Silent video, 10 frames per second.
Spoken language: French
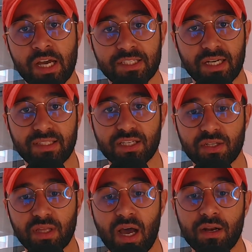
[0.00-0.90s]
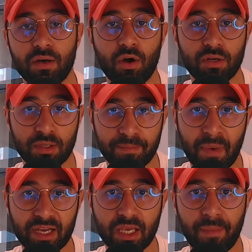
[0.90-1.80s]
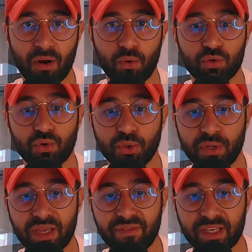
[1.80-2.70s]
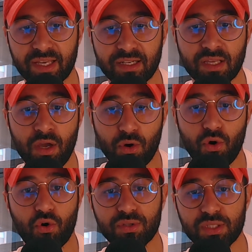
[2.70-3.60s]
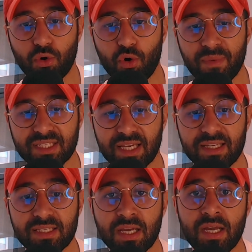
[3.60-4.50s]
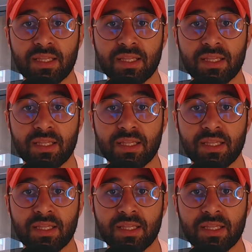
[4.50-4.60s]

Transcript: charnière centrale marquée par le retour de Naïf Aguerd aux côtés de Romain Saïs,